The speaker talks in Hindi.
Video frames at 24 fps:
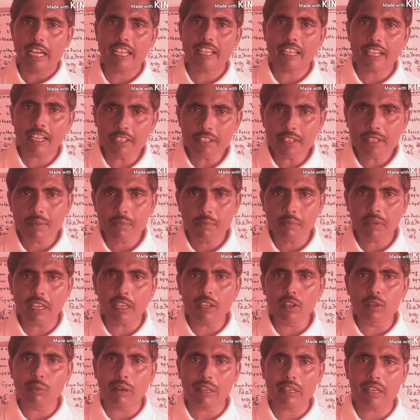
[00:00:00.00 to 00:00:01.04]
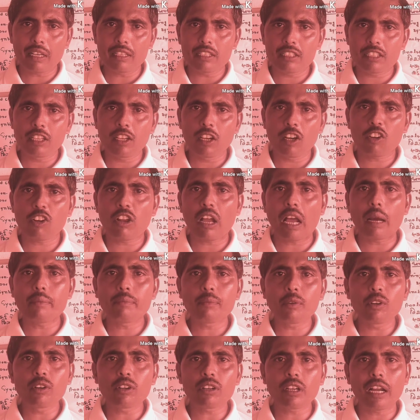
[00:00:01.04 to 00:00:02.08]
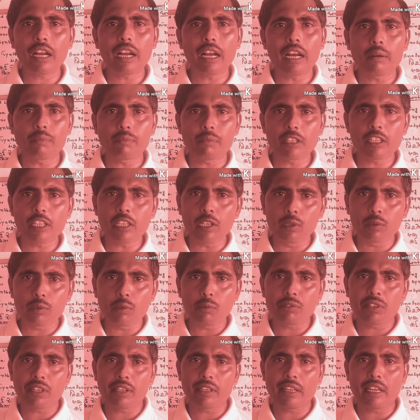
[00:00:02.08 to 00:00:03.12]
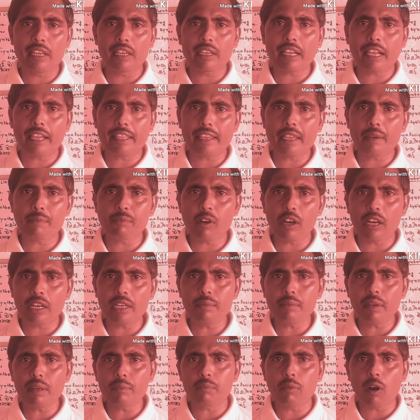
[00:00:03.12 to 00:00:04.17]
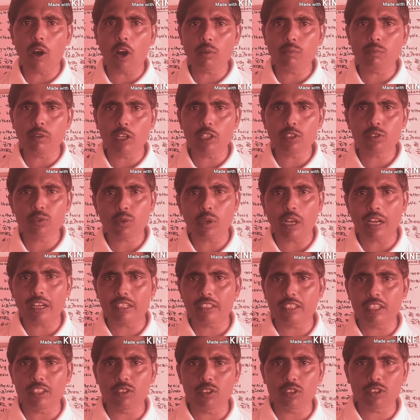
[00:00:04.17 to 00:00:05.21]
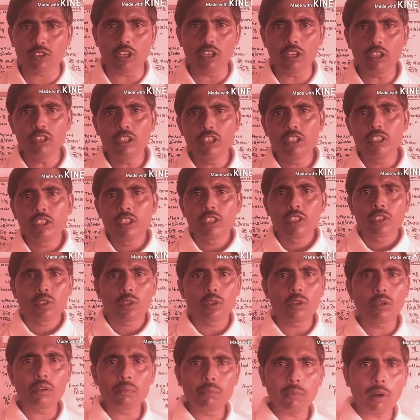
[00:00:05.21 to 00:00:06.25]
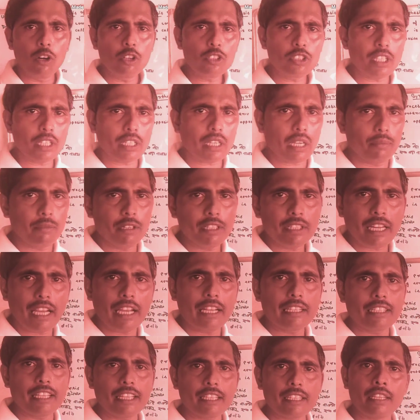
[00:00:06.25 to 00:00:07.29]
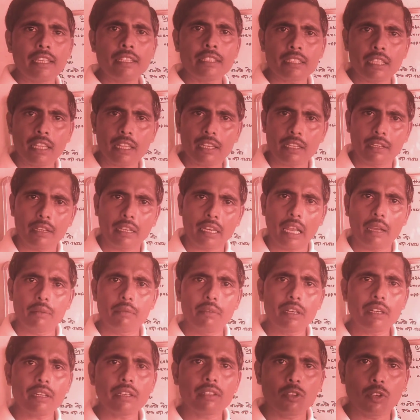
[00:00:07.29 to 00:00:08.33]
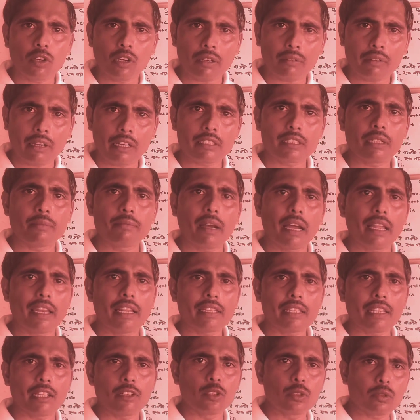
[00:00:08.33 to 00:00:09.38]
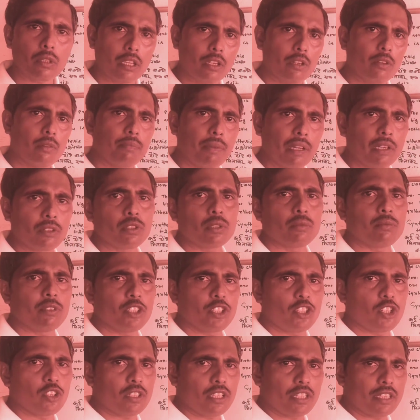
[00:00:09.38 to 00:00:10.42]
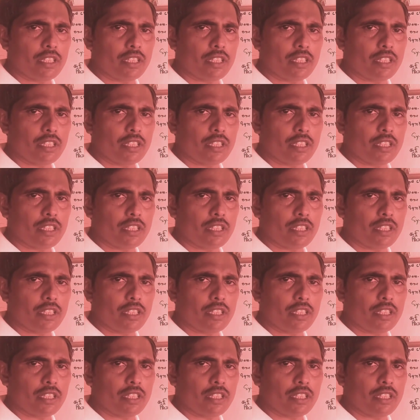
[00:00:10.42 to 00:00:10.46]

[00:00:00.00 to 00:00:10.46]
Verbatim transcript: हाय गाइस मैं उमाना सिंह और आप लोग का अपने यूट्यूब चैनल करियर पॉइंट में बहुत बहुत स्वागत है दोस्तों तो बहुत से कमेंट आए थे कि सर ग्रामर जो कक्षा बारह के उसके ऊपर कुछ वीडियो